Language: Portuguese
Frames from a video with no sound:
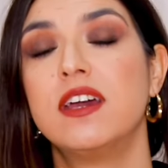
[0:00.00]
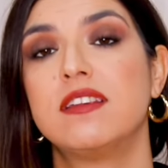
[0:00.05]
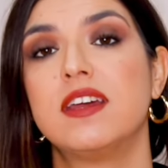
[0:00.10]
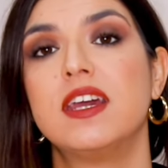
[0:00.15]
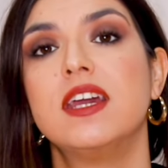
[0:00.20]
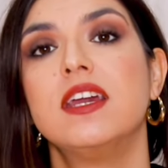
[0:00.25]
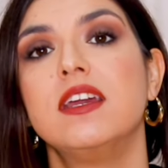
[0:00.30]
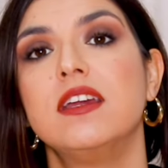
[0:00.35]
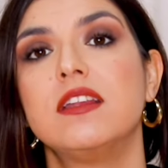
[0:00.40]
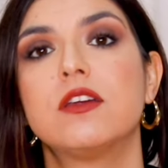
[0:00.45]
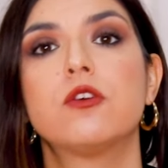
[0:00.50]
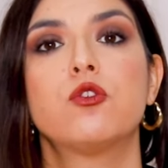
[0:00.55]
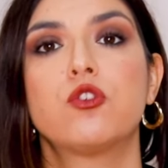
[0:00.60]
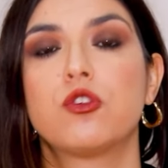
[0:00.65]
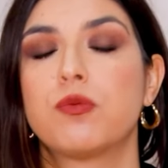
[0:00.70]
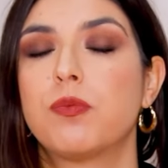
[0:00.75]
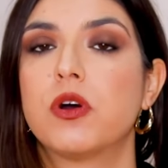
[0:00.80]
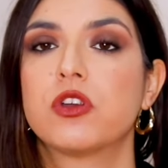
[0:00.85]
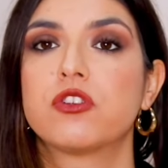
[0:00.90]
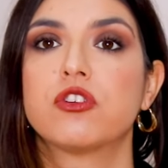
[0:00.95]
têm ainda
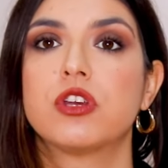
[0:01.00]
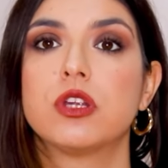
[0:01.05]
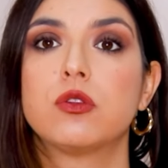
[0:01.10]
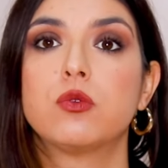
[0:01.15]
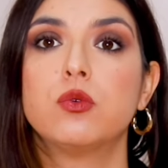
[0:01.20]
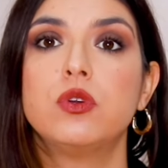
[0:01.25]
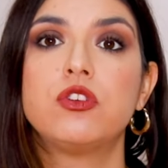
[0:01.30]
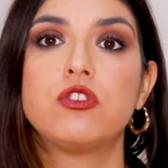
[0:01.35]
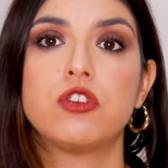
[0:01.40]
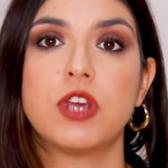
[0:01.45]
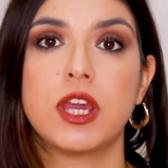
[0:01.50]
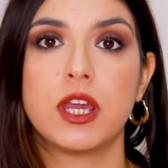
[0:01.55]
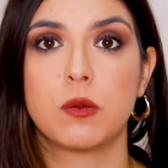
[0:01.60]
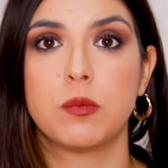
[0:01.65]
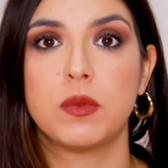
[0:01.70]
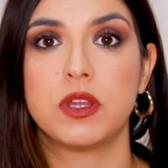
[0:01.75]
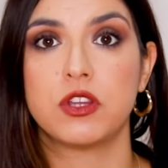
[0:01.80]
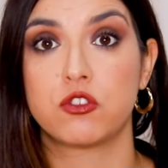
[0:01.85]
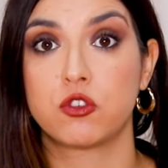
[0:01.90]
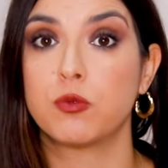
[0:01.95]
os portes gratuitos em
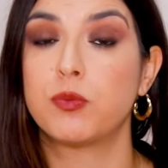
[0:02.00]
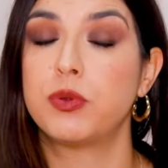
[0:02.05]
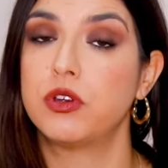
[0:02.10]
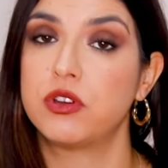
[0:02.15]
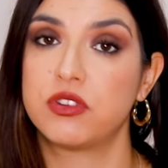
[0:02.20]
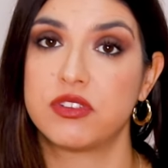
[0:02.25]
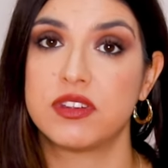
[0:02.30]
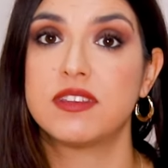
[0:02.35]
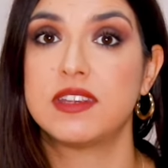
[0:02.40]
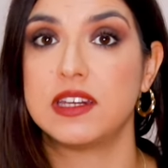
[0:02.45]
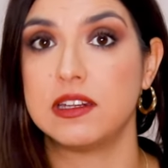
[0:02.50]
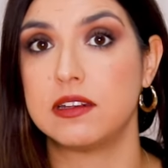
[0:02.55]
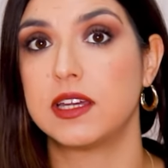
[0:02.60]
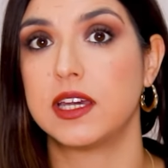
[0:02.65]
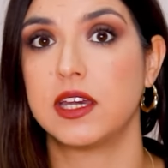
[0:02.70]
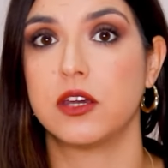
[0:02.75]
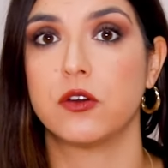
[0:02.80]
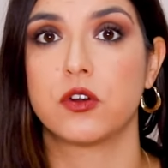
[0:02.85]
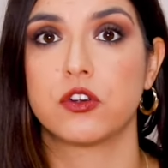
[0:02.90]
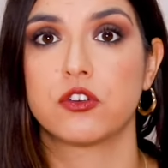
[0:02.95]
encomendas superiores a 30
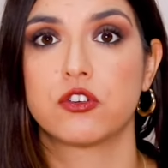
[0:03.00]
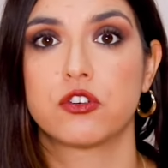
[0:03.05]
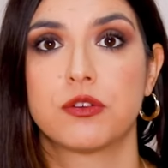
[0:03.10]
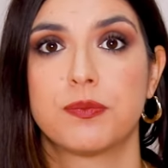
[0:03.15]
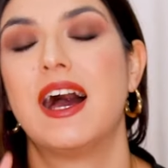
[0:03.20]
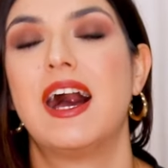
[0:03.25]
euros.